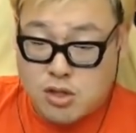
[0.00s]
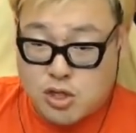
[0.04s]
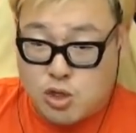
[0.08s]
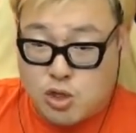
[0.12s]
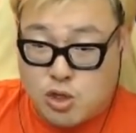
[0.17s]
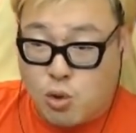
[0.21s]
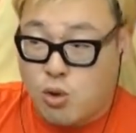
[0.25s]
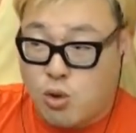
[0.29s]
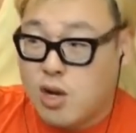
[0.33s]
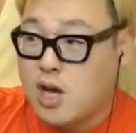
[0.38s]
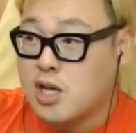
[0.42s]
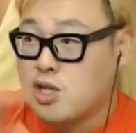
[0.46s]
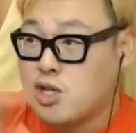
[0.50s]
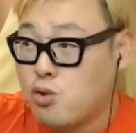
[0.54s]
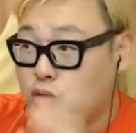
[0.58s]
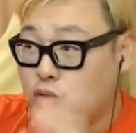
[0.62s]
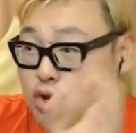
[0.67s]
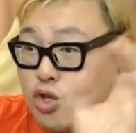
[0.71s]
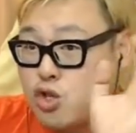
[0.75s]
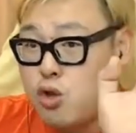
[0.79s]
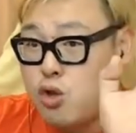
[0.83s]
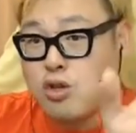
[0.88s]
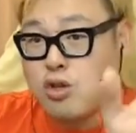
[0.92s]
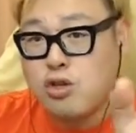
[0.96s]
それがそ
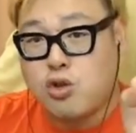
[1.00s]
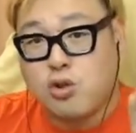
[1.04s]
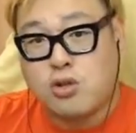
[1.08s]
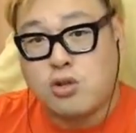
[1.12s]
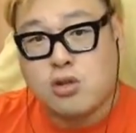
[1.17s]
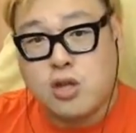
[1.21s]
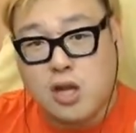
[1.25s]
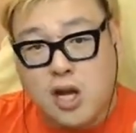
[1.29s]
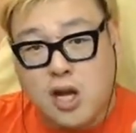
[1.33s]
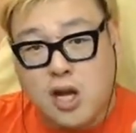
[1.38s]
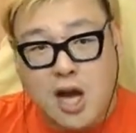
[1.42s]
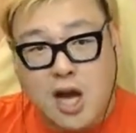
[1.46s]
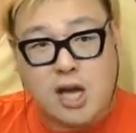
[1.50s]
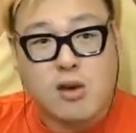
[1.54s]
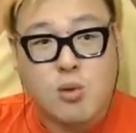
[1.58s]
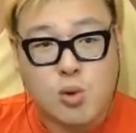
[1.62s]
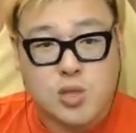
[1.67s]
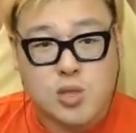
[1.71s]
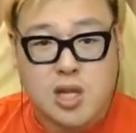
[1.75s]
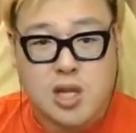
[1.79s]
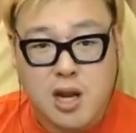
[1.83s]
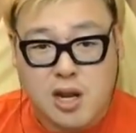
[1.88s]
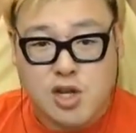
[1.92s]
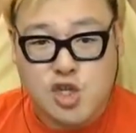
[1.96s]
の人にとって解
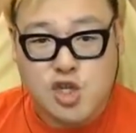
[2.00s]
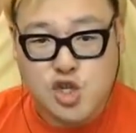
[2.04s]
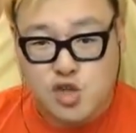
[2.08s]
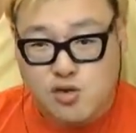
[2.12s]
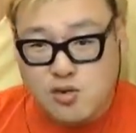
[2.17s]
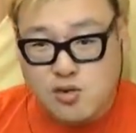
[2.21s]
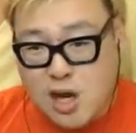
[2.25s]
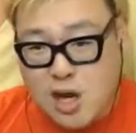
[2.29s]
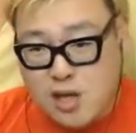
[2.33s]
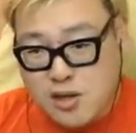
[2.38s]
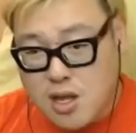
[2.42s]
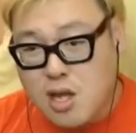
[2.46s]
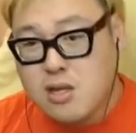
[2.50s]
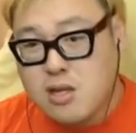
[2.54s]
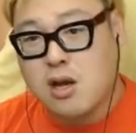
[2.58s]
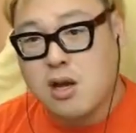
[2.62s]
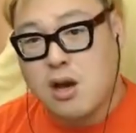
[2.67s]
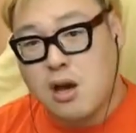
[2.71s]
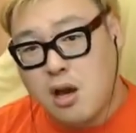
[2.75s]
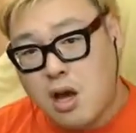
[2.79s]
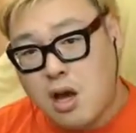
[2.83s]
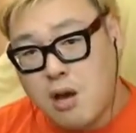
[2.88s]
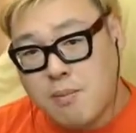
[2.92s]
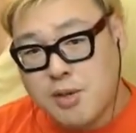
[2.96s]
放される瞬間なんだ
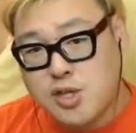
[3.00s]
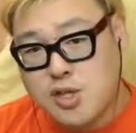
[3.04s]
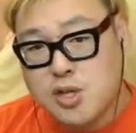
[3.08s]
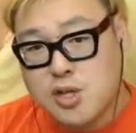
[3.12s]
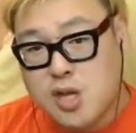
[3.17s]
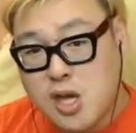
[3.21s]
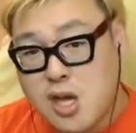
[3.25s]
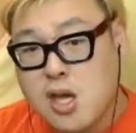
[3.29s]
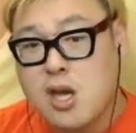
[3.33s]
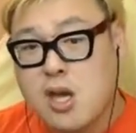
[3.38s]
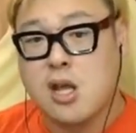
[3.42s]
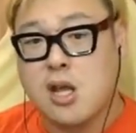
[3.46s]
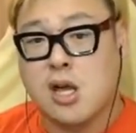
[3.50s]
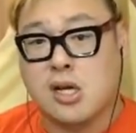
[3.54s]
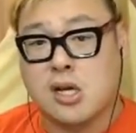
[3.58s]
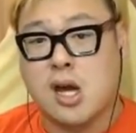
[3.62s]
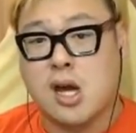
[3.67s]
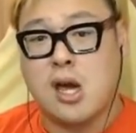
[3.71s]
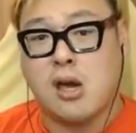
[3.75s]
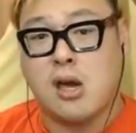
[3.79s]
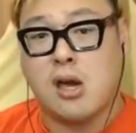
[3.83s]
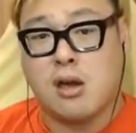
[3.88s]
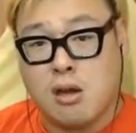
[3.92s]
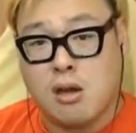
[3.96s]
から別にええやない
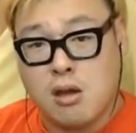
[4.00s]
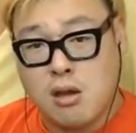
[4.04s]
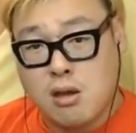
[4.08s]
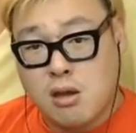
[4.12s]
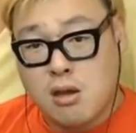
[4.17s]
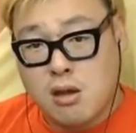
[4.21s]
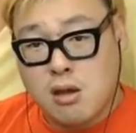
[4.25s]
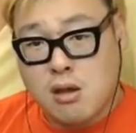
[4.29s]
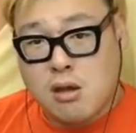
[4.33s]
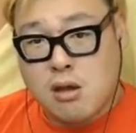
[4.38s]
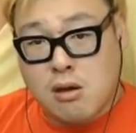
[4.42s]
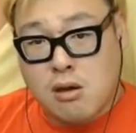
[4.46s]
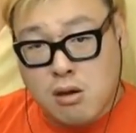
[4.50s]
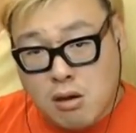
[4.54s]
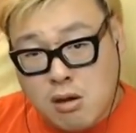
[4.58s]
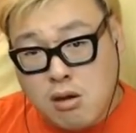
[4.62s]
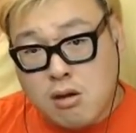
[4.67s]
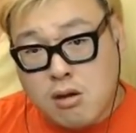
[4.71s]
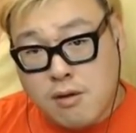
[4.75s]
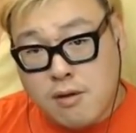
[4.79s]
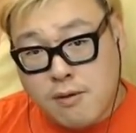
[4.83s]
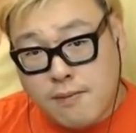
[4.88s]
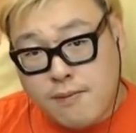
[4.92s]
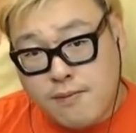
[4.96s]
かい。う
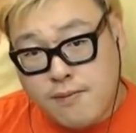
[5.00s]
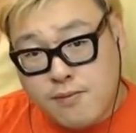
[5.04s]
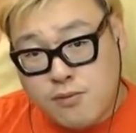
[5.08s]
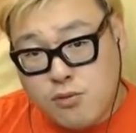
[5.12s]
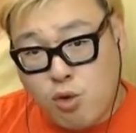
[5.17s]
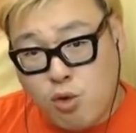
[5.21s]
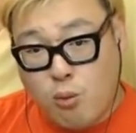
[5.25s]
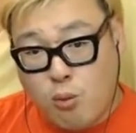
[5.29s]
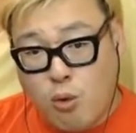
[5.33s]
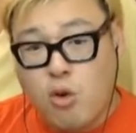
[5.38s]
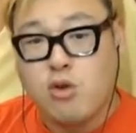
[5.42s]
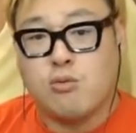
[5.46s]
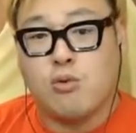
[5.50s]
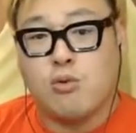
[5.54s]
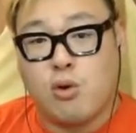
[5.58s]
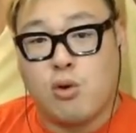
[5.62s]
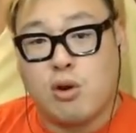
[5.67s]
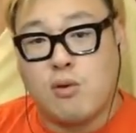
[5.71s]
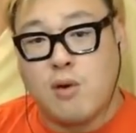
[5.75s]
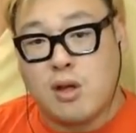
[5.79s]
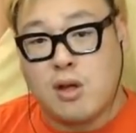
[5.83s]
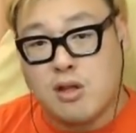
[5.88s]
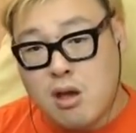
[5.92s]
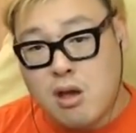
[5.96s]
ん。と思うもん、
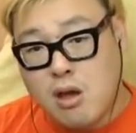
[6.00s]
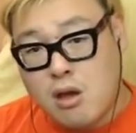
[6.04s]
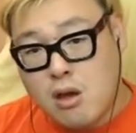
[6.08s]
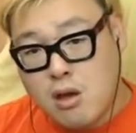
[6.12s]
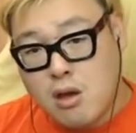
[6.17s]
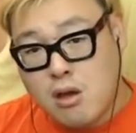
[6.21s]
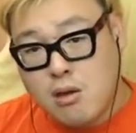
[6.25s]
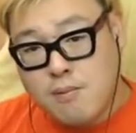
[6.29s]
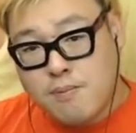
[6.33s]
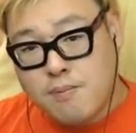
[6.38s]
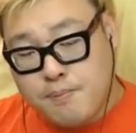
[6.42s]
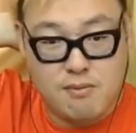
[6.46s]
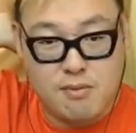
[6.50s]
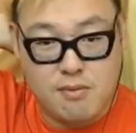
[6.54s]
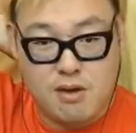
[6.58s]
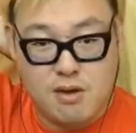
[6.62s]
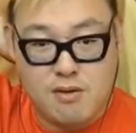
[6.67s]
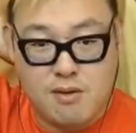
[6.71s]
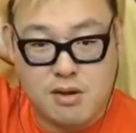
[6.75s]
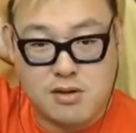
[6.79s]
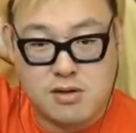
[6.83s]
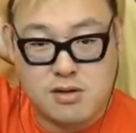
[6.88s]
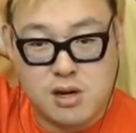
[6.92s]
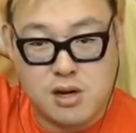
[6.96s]
俺はね。
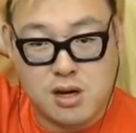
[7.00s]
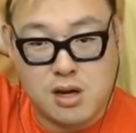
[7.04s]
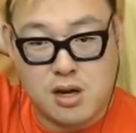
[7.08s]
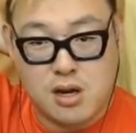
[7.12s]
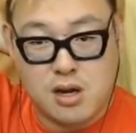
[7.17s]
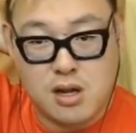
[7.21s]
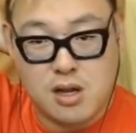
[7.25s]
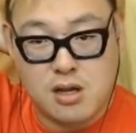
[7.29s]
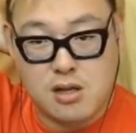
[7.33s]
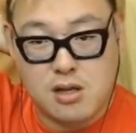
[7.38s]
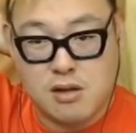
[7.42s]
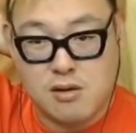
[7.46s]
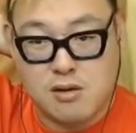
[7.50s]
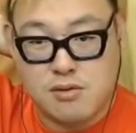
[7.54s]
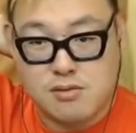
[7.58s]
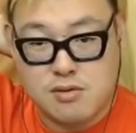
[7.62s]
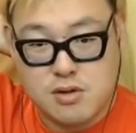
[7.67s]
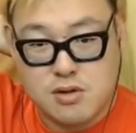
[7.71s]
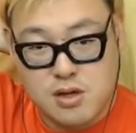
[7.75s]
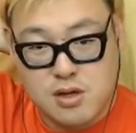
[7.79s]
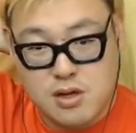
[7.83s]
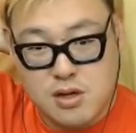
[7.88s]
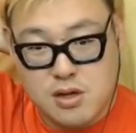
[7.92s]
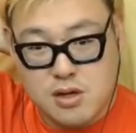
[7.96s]
迷惑かからないない
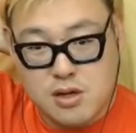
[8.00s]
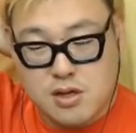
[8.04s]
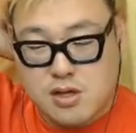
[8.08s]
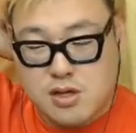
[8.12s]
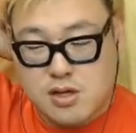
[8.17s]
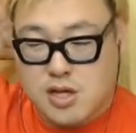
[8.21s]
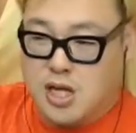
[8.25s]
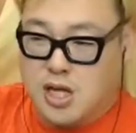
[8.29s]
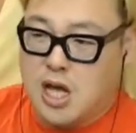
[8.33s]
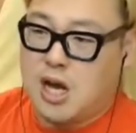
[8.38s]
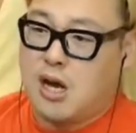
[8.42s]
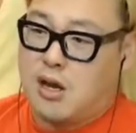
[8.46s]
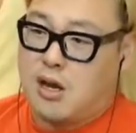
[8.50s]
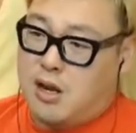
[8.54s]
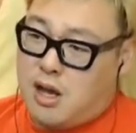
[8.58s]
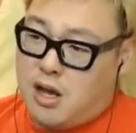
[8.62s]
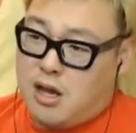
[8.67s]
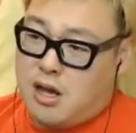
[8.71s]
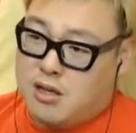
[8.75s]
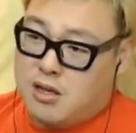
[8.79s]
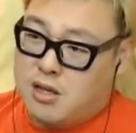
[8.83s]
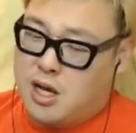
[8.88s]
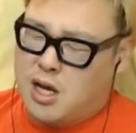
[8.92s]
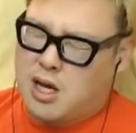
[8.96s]
や、だか
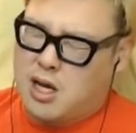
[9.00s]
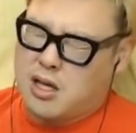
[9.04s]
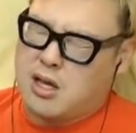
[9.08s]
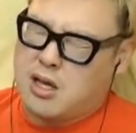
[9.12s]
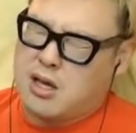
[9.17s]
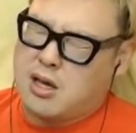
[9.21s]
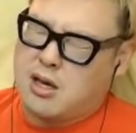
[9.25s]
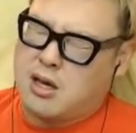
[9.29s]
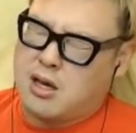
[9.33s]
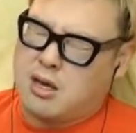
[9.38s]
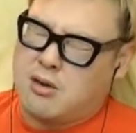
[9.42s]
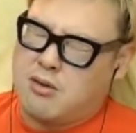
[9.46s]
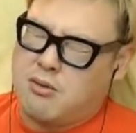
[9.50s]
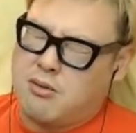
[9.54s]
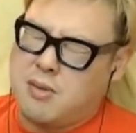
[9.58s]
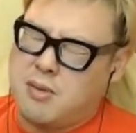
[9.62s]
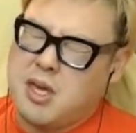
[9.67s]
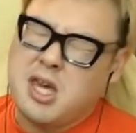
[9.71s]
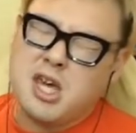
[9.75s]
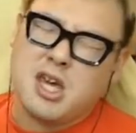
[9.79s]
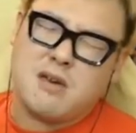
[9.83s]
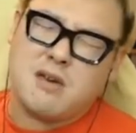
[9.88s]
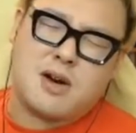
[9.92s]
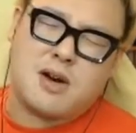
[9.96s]
ら、なんかね、あの、
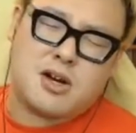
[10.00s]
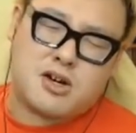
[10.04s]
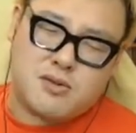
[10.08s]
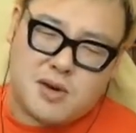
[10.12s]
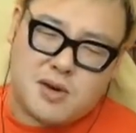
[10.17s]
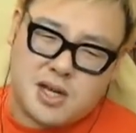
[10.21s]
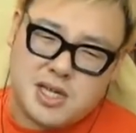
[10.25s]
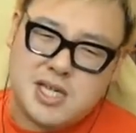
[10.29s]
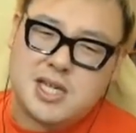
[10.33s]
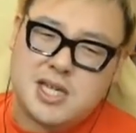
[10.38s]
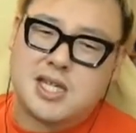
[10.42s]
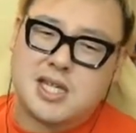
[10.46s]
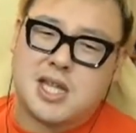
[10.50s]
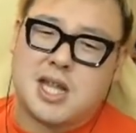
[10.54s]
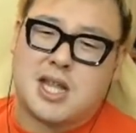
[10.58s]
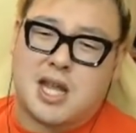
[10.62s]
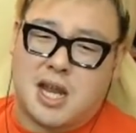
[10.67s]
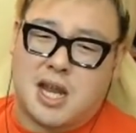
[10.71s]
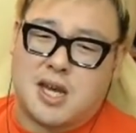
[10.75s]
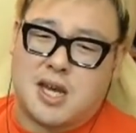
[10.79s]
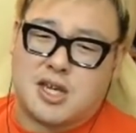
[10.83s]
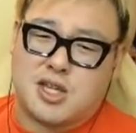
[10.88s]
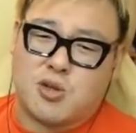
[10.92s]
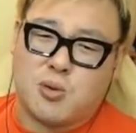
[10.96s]
迷惑は生きて
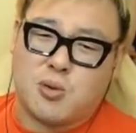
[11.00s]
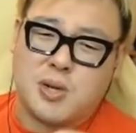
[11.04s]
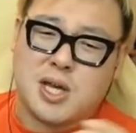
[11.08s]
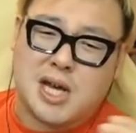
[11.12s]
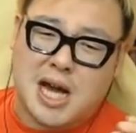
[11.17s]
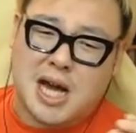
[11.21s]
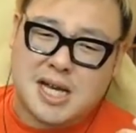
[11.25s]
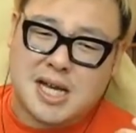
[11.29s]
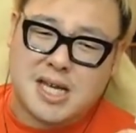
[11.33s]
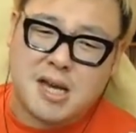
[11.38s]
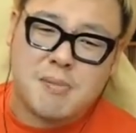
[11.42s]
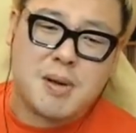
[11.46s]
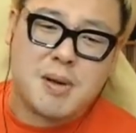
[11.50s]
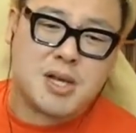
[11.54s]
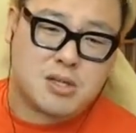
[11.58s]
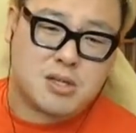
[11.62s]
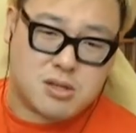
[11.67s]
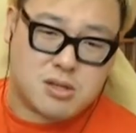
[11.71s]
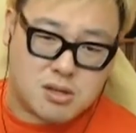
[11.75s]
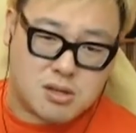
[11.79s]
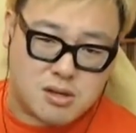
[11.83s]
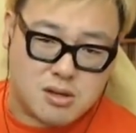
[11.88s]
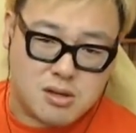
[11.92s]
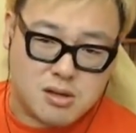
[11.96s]
たら人にかけま
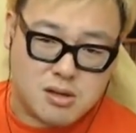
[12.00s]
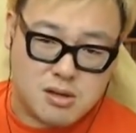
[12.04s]
す。